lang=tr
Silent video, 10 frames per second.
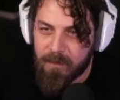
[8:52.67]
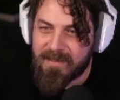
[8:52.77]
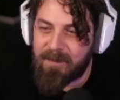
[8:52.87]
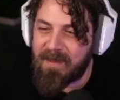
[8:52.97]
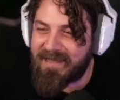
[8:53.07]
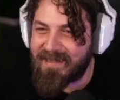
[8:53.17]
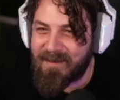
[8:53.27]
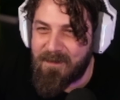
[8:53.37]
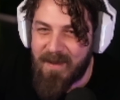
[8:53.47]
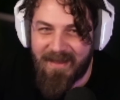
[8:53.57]
Bizi
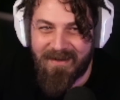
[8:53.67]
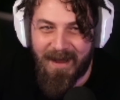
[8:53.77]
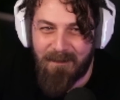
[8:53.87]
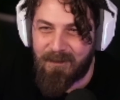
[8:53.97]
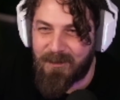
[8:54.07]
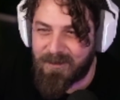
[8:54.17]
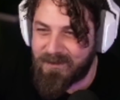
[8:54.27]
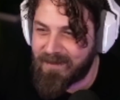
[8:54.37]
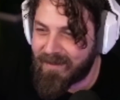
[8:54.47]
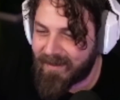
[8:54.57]
bitirdin Behram
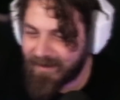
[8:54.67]
bugün.